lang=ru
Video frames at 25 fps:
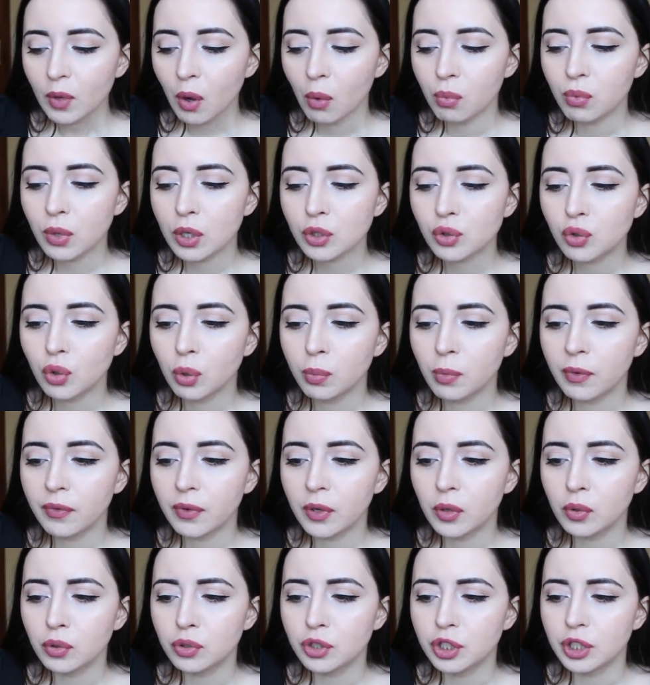У нас дома
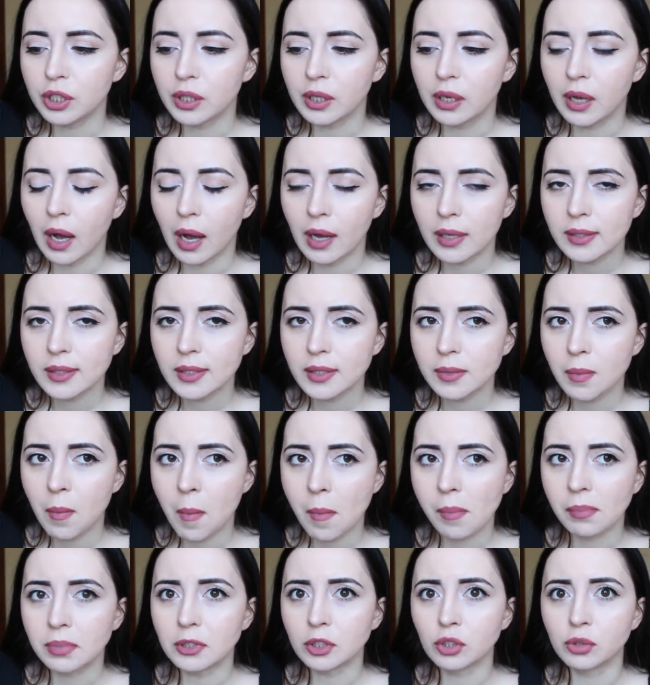выключили газ,
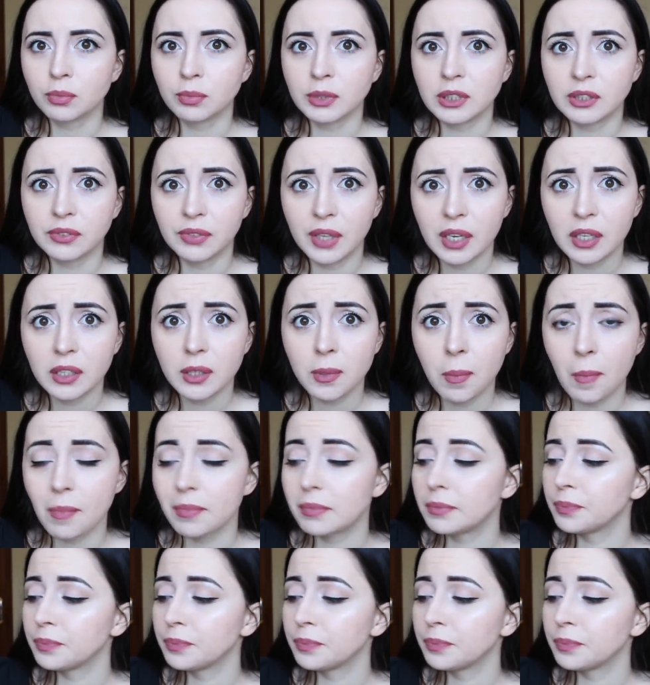потом свет.